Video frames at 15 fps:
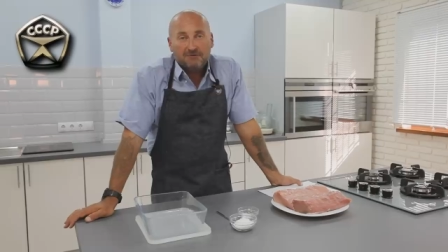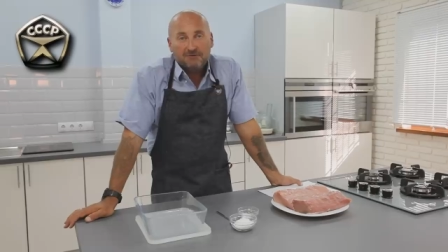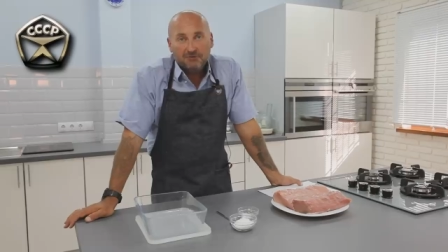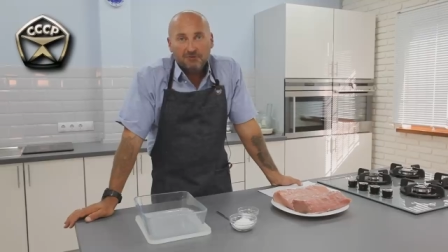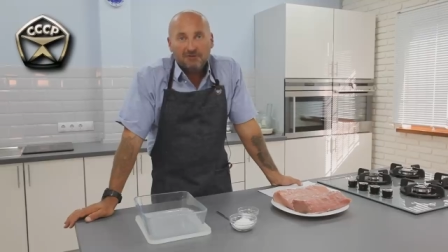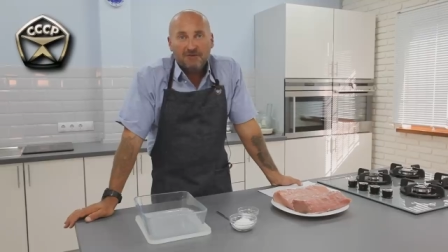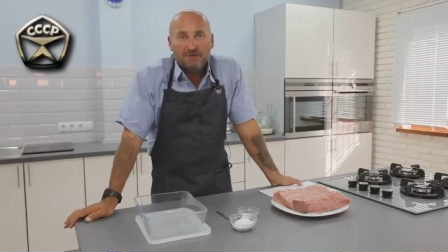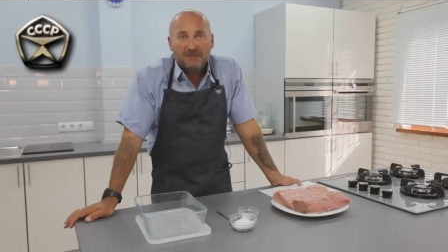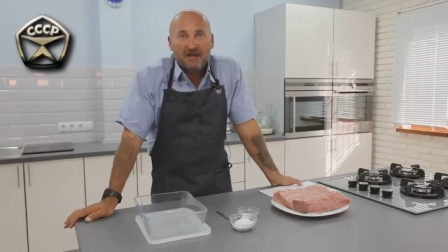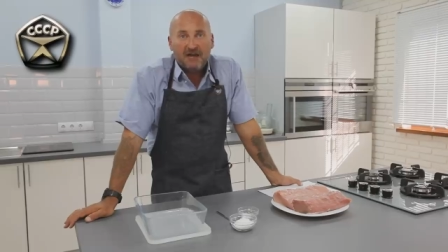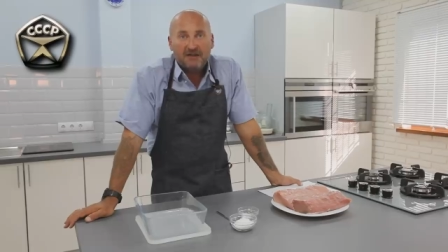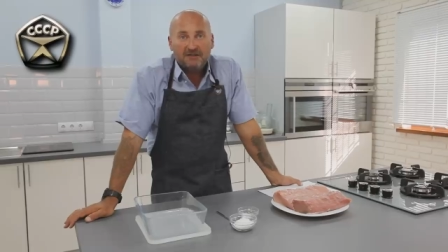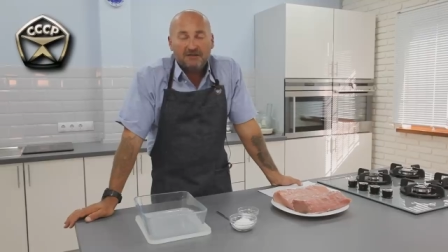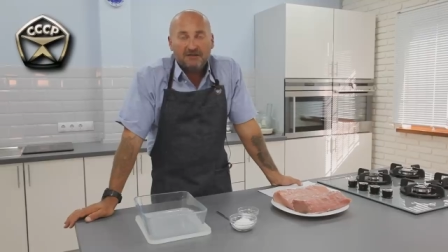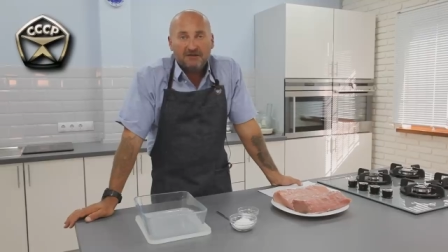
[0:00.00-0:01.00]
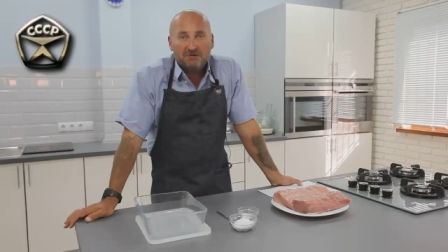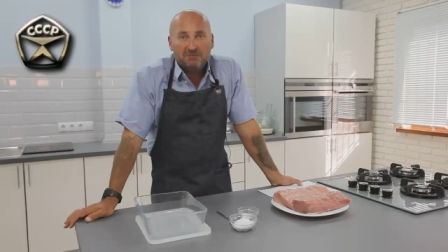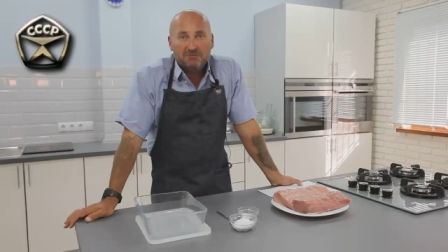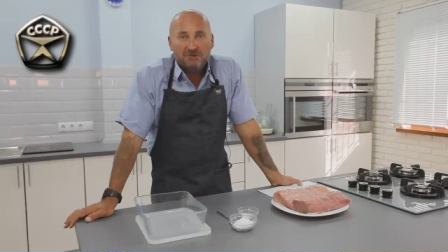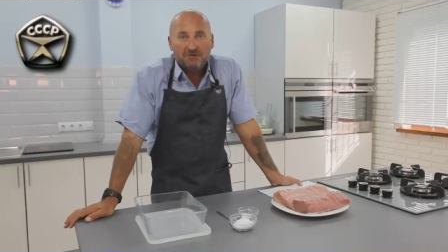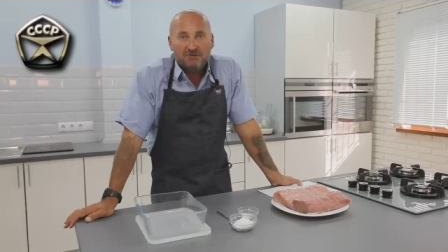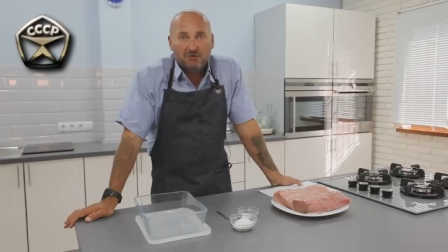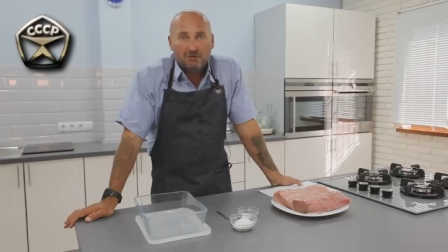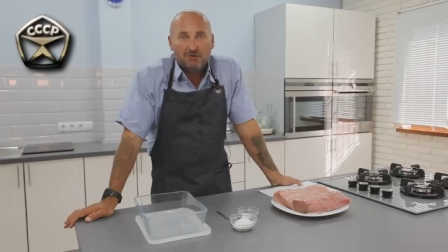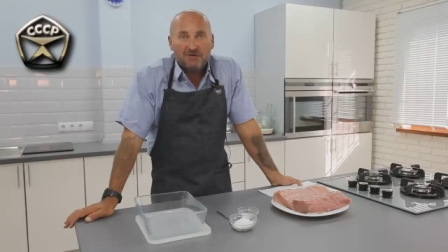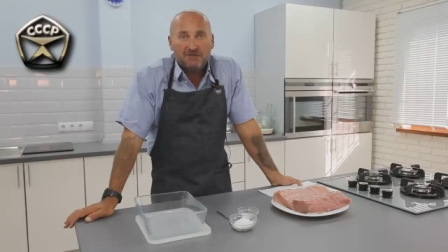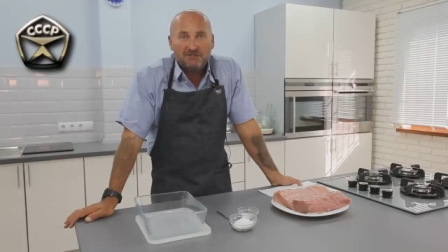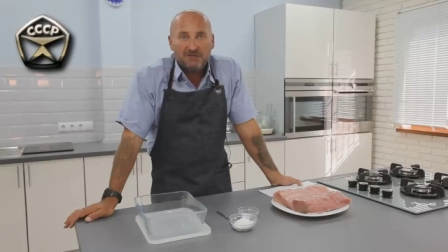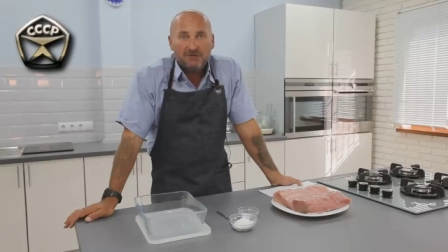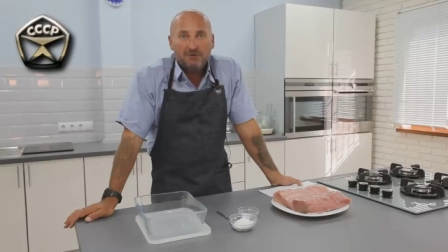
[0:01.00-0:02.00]
Э, ну, для меня это как бы
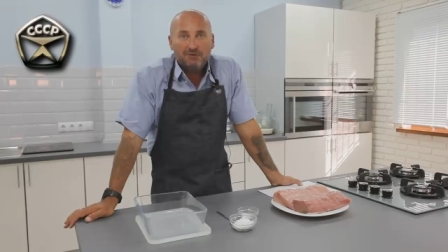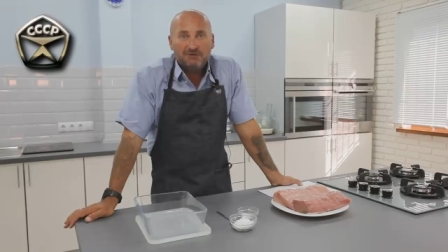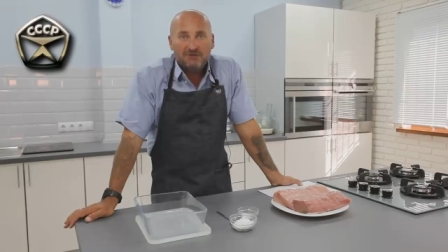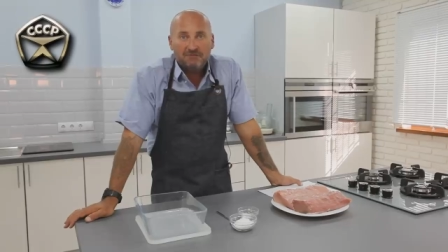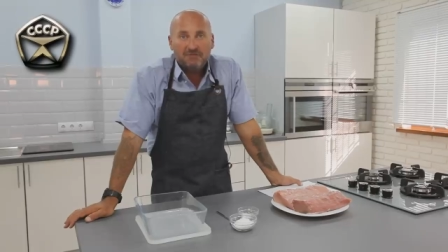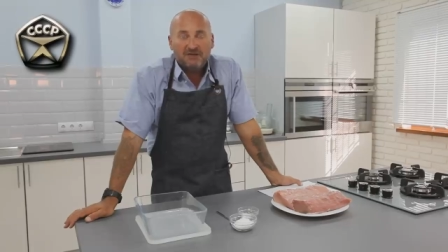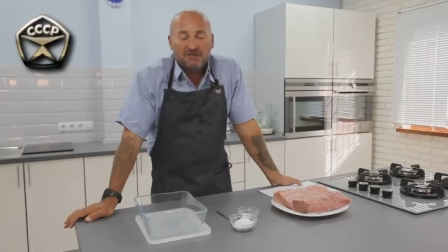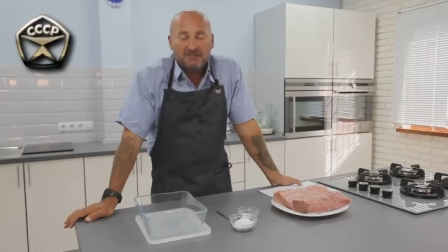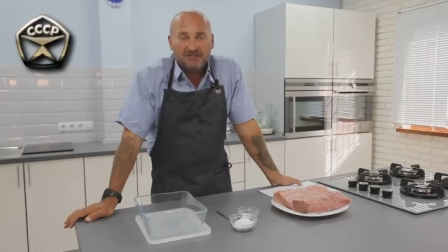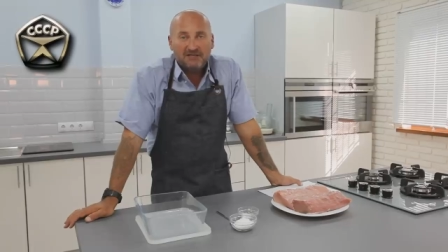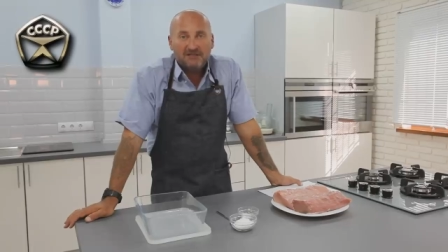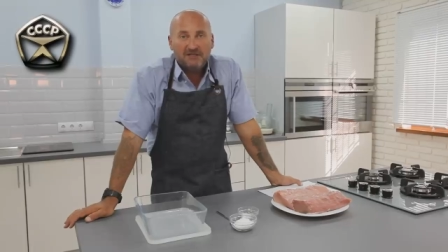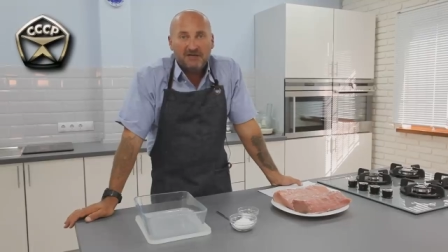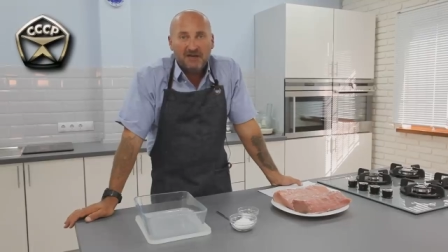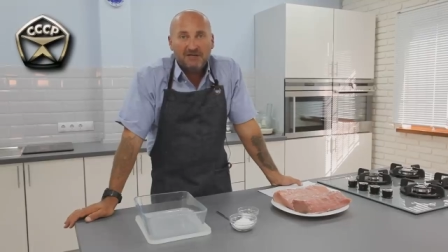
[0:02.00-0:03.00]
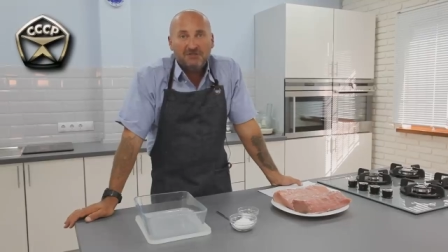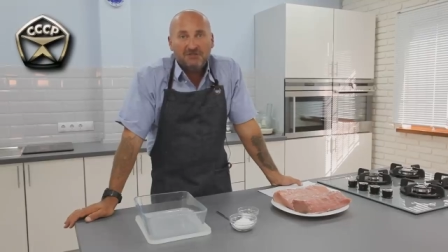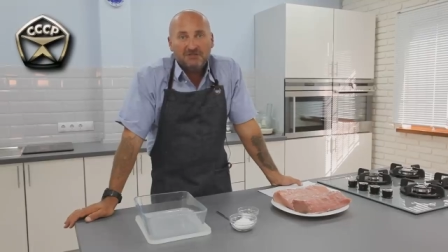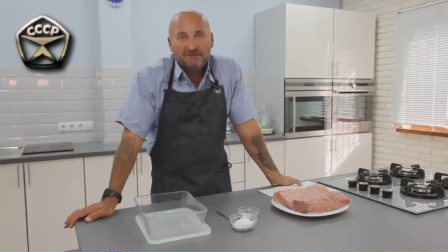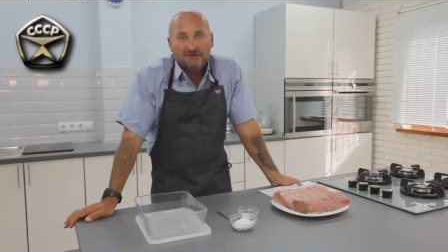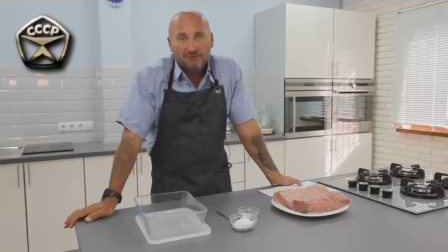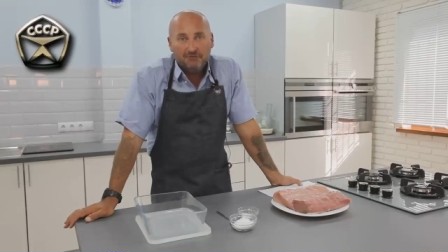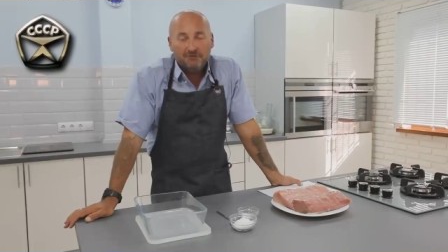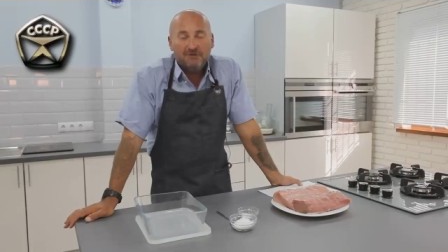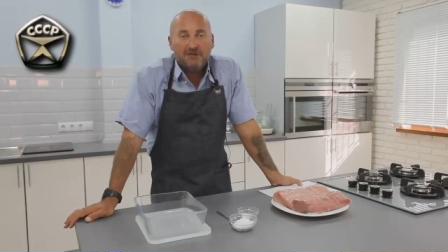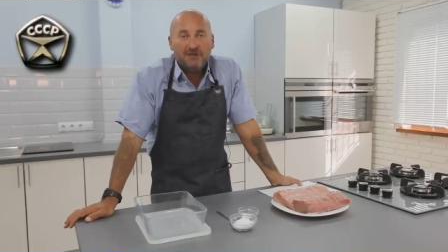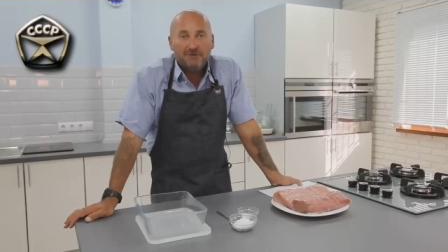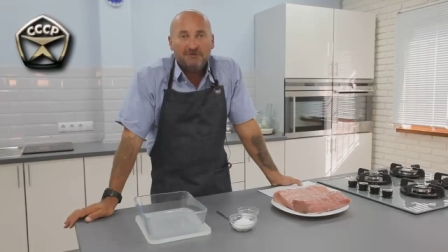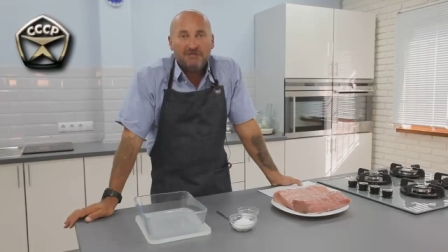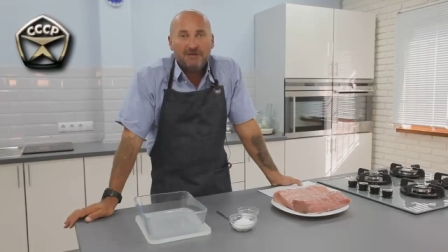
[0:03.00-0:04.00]
такой серьезный показатель качества, ну и
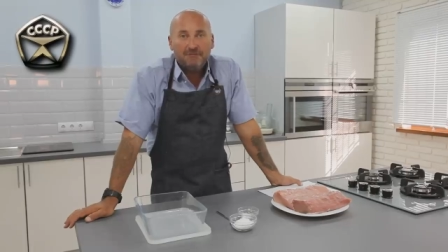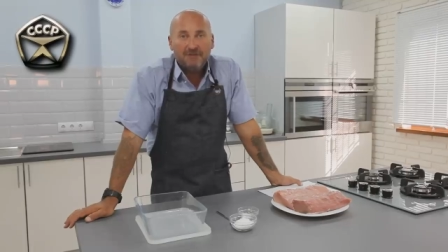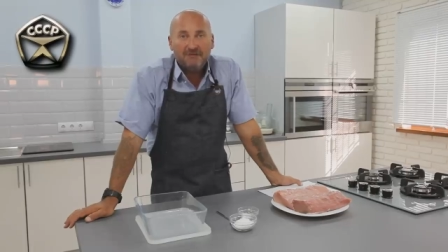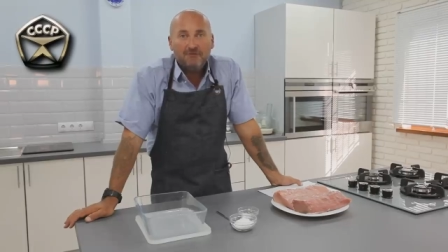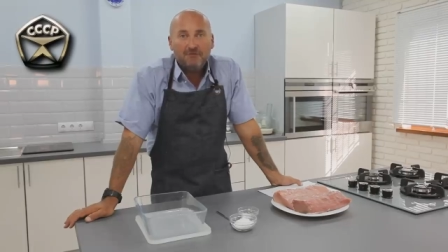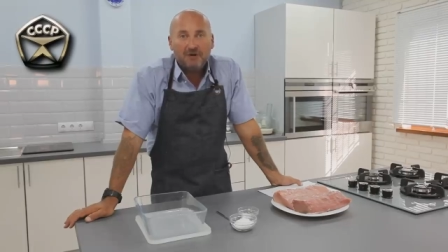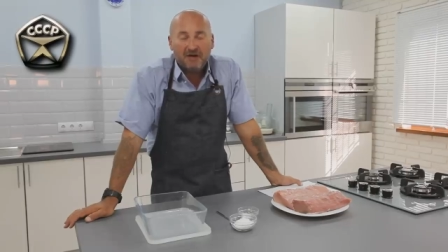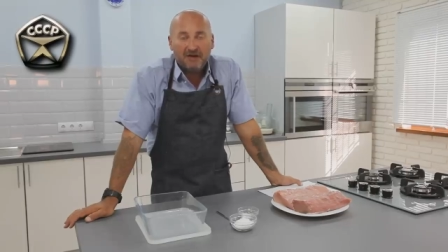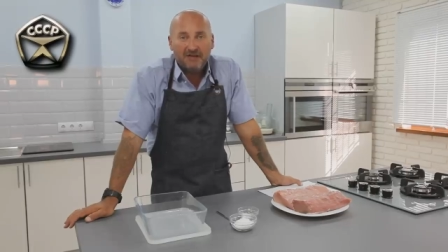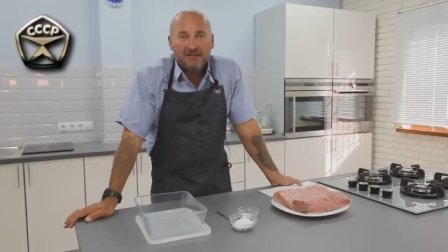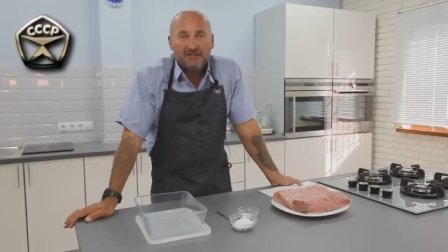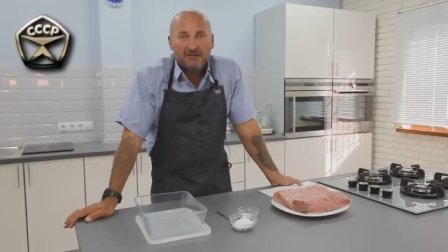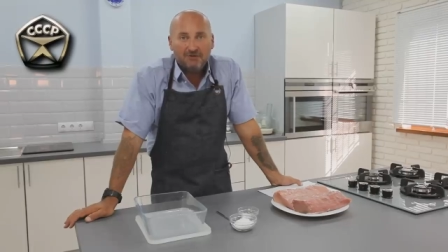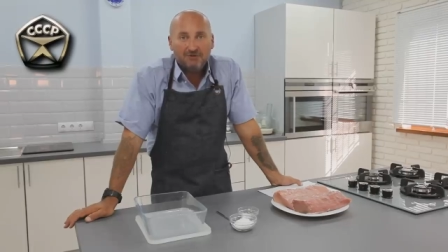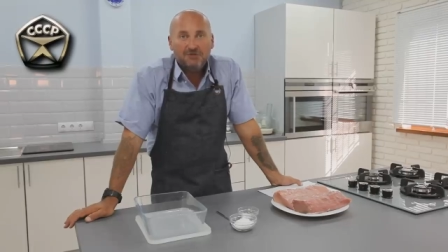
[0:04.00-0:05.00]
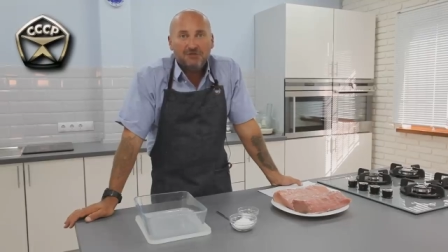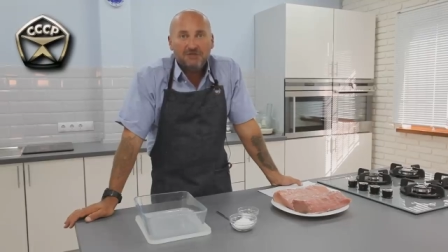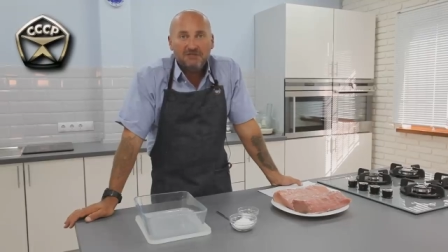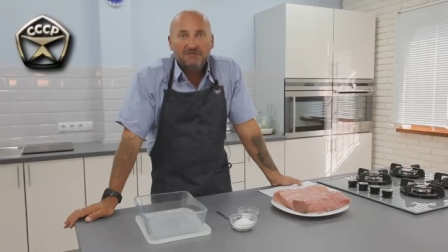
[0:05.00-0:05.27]
для людей моего поколения тоже.